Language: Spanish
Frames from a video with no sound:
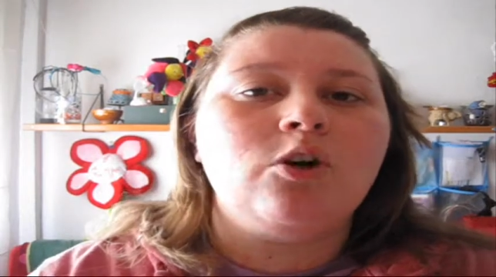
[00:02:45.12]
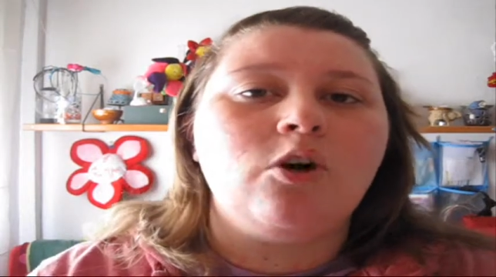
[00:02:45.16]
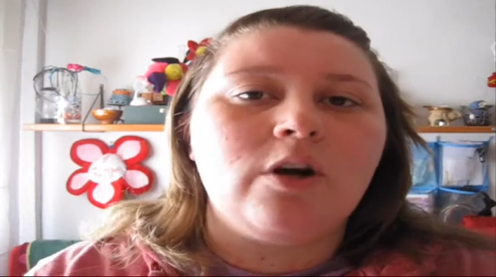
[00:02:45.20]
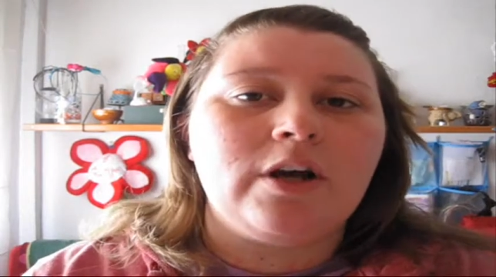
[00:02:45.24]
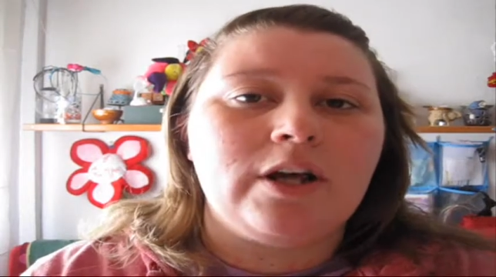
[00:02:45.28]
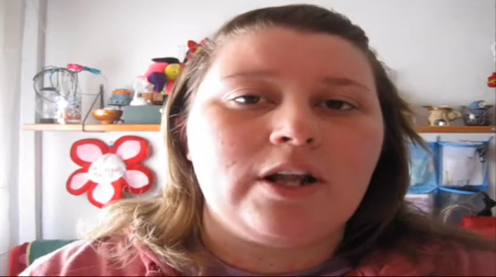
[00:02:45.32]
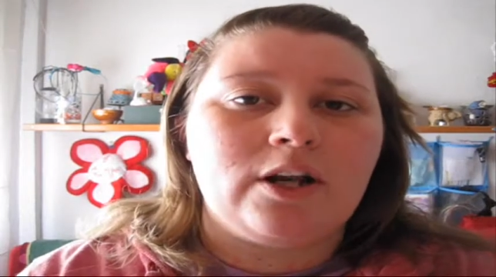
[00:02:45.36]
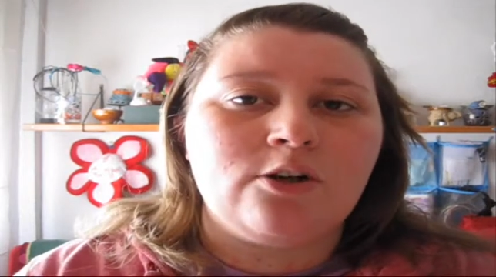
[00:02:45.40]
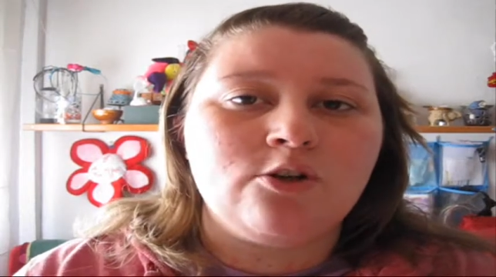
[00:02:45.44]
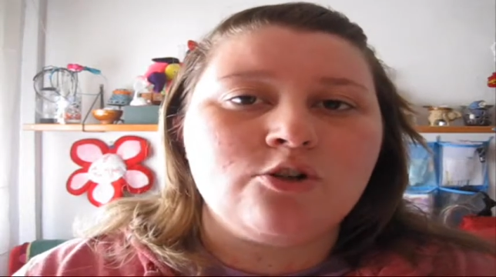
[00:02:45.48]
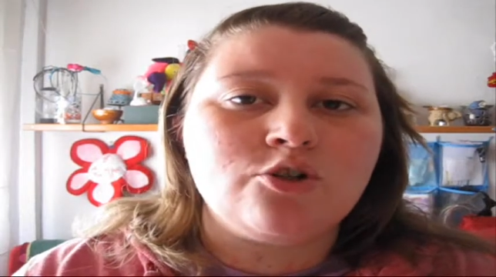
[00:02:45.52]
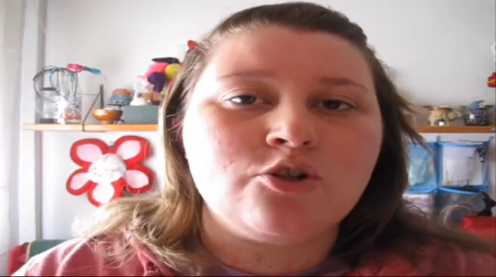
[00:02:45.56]

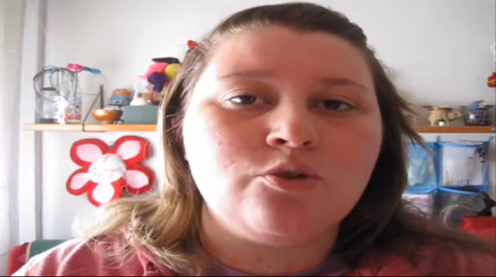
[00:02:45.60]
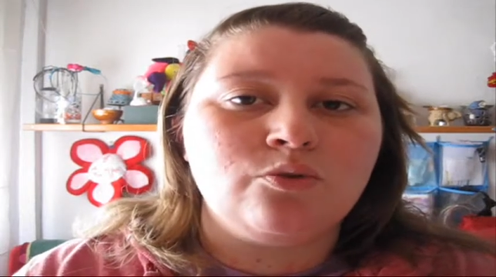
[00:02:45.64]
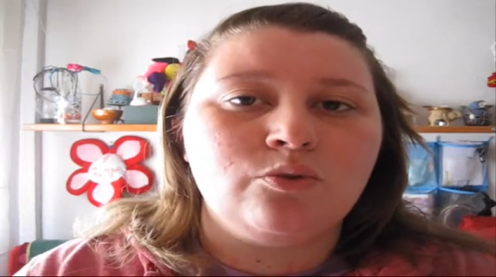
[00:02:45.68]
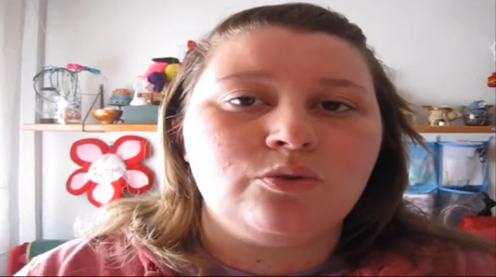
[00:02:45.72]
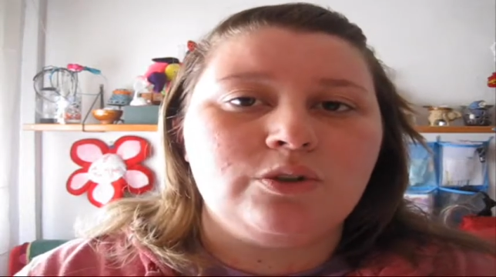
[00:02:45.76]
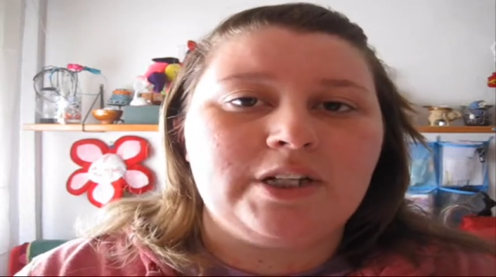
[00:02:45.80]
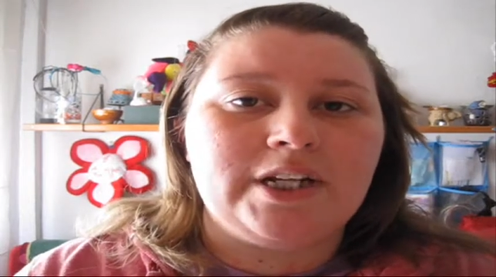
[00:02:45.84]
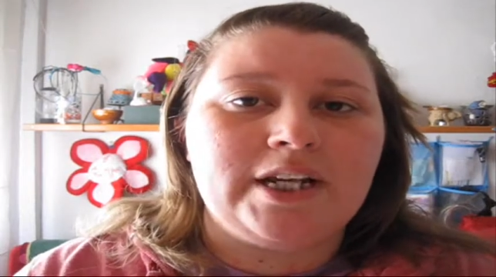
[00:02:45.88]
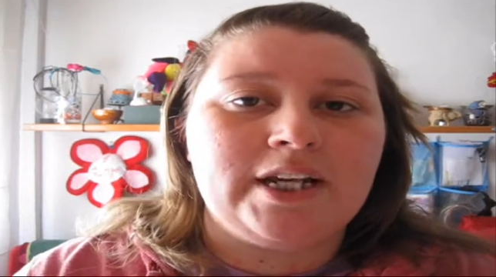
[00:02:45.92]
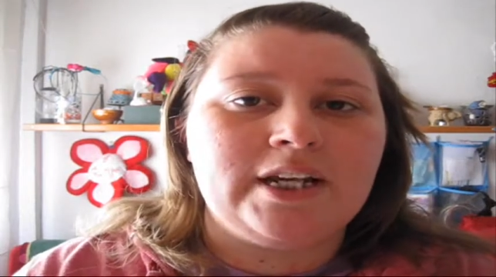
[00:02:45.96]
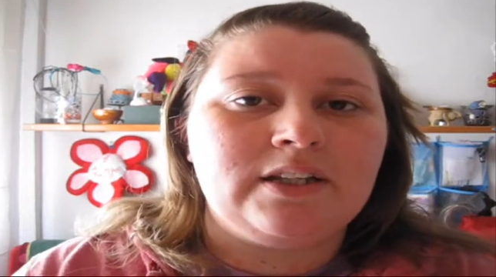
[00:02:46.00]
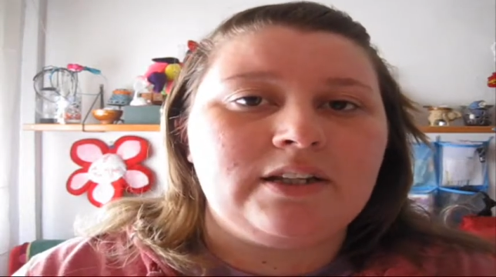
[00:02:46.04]
coger los
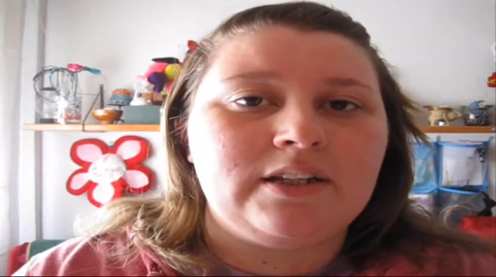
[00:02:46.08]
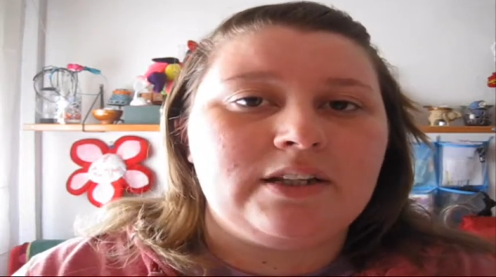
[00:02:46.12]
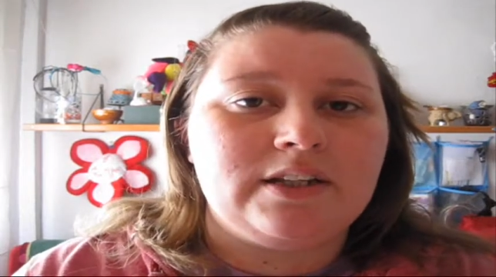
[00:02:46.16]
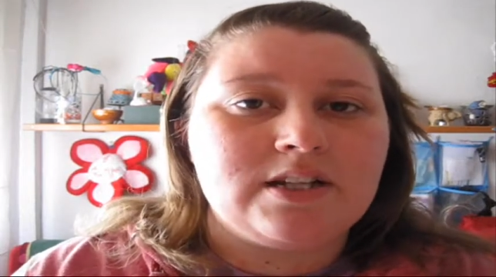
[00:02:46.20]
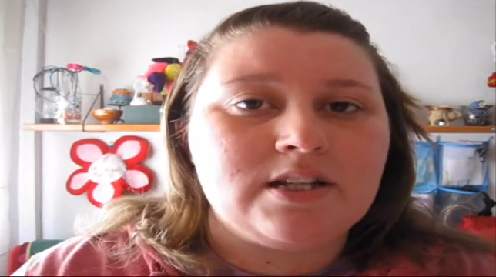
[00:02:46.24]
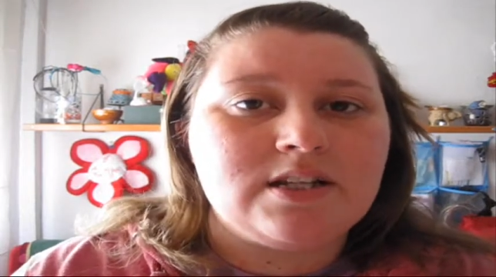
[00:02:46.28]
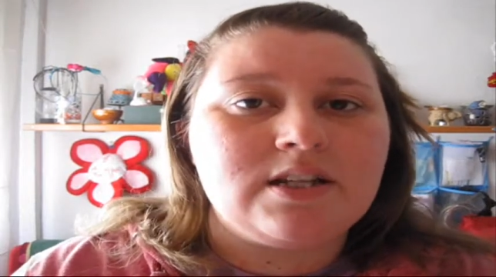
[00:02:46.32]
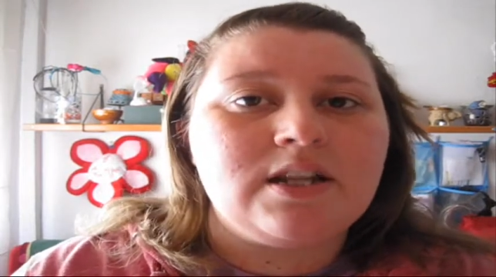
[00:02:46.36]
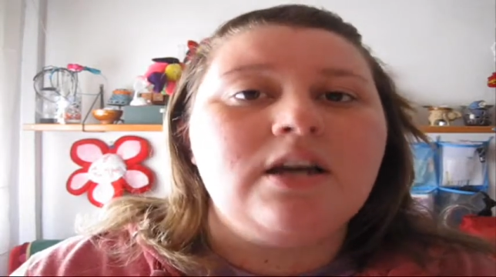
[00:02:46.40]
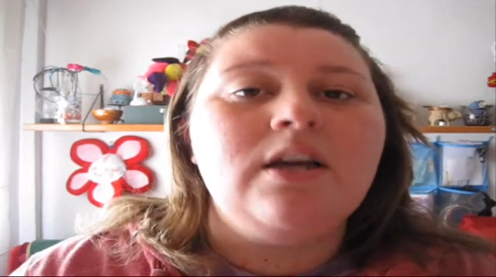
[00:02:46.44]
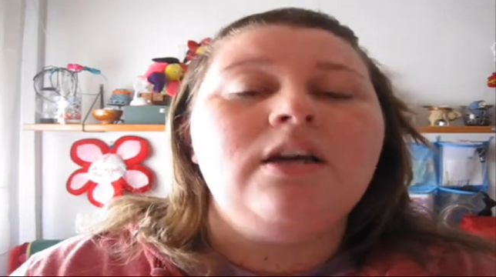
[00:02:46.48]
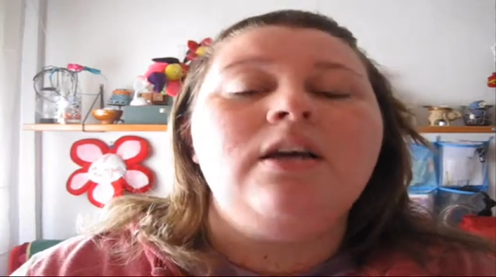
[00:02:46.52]

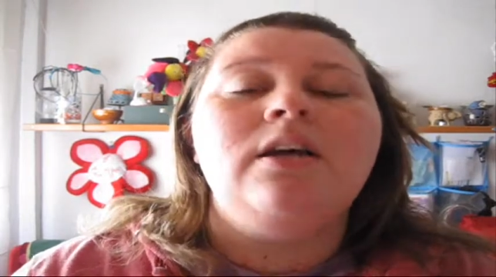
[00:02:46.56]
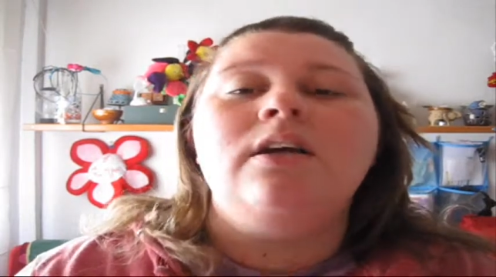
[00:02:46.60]
nutrientes.